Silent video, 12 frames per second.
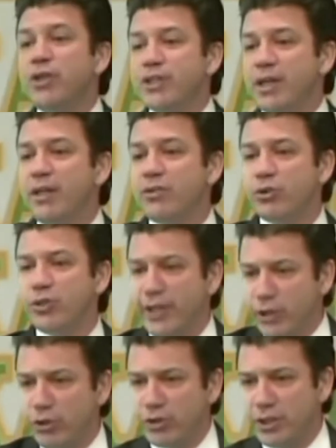saniye sonra
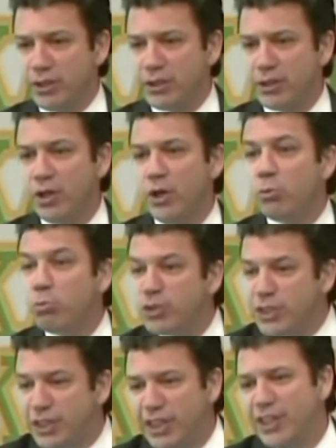dayanıyorsanız bu
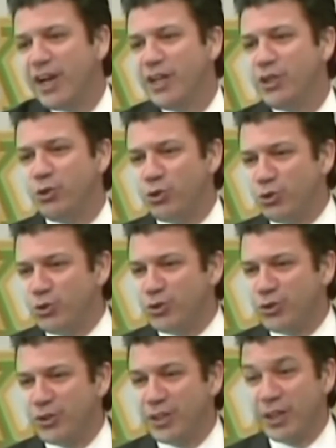sizin irade gücünüzdür.
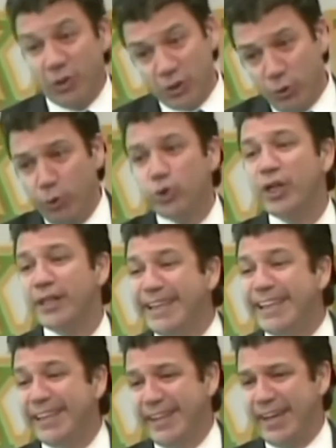Doğuştan
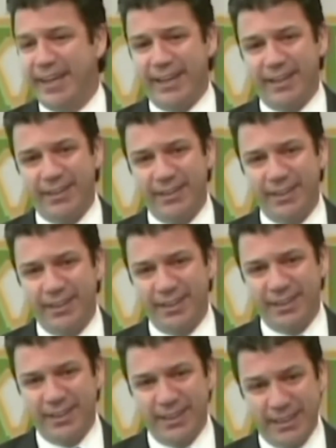değildir yani.
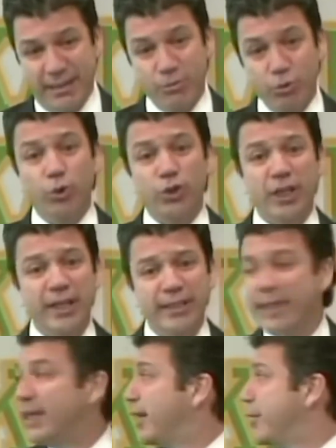Tamam Doğuştan değil
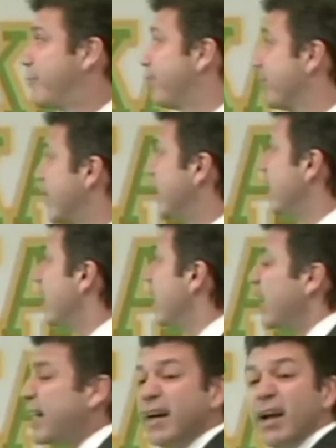yani.
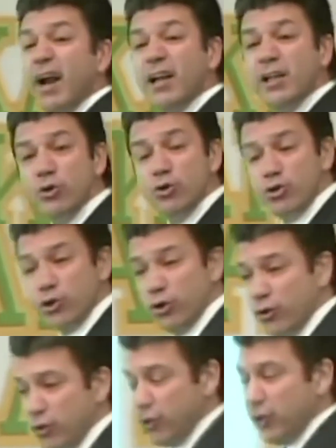Kararlılığın gücü.
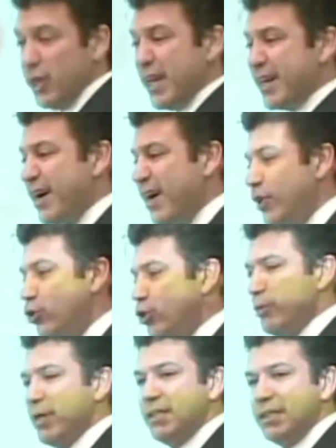Kararlılık şu
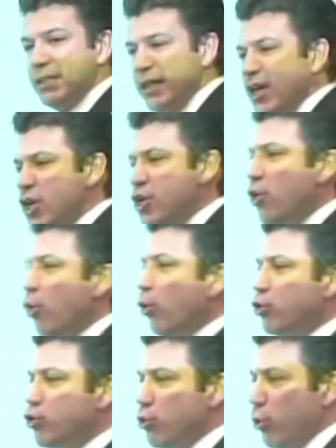demektir. Ne
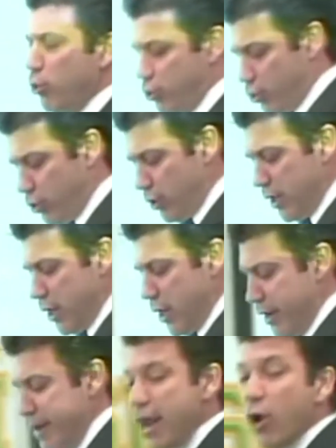olursa olsun,
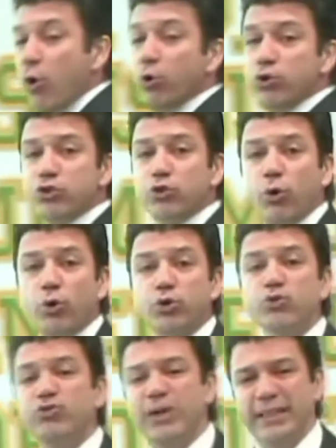ne olursa
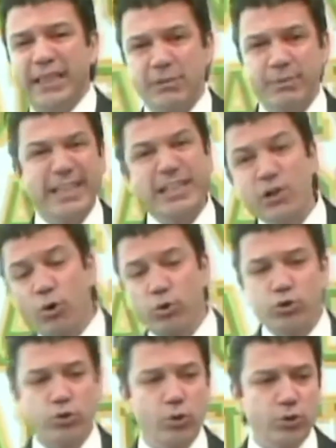olsun vazgeçmeyin. Ne
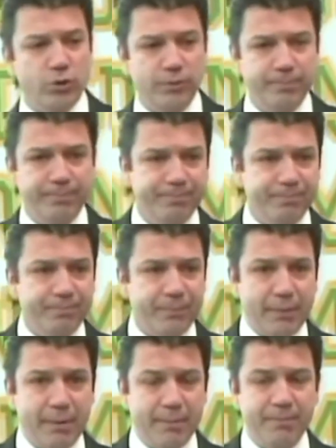olursa olsun.
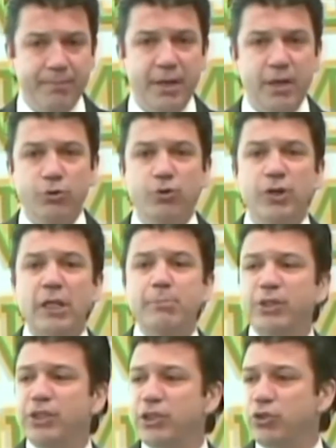Tamam. Dünyada
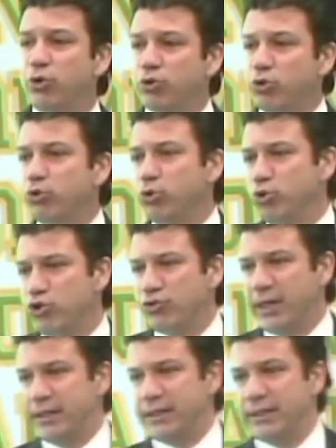başarısı yoktur, sonuç vardır.